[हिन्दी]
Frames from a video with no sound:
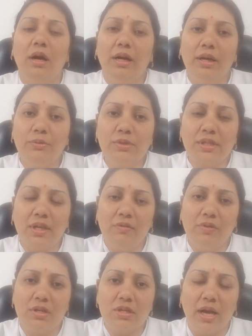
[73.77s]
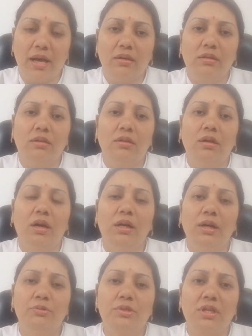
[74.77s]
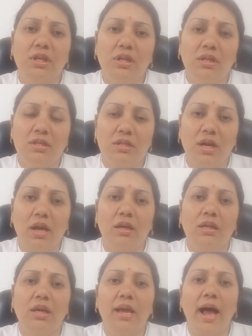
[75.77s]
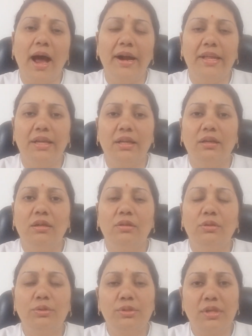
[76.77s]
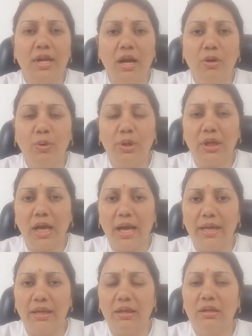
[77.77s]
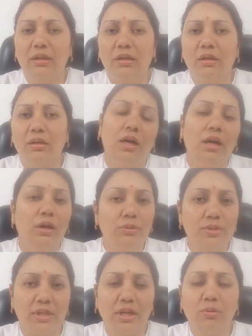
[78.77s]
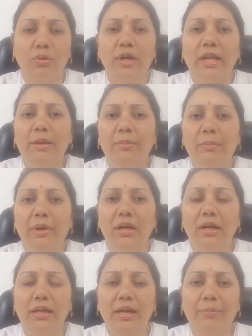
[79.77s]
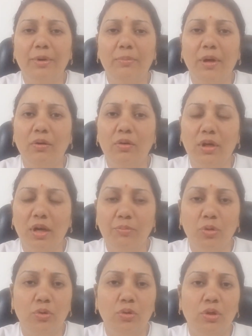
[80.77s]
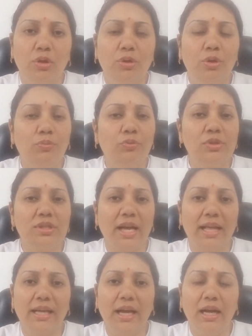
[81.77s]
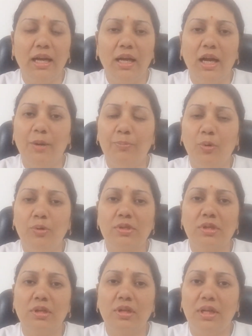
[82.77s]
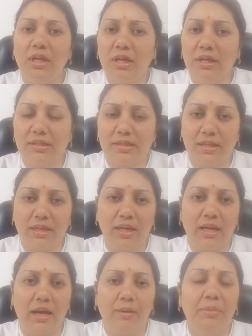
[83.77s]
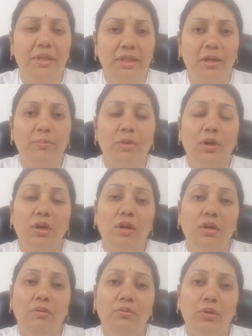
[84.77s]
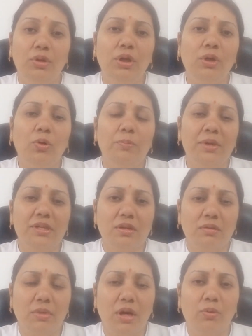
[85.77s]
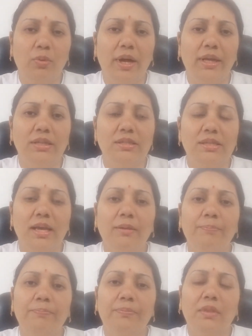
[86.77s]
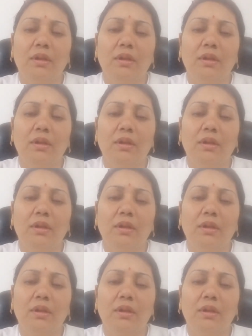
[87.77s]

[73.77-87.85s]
अगर उसके विचार अगर उसकी इच्छा के आड़े दूसरा कोई आए अगर उसके कुंडली में मंगल का प्रभाव कम हो तो वो ज्यादा अपोज नहीं कर सकेगा मतलब वृद्धि योग में जन्मा हुआ इंसान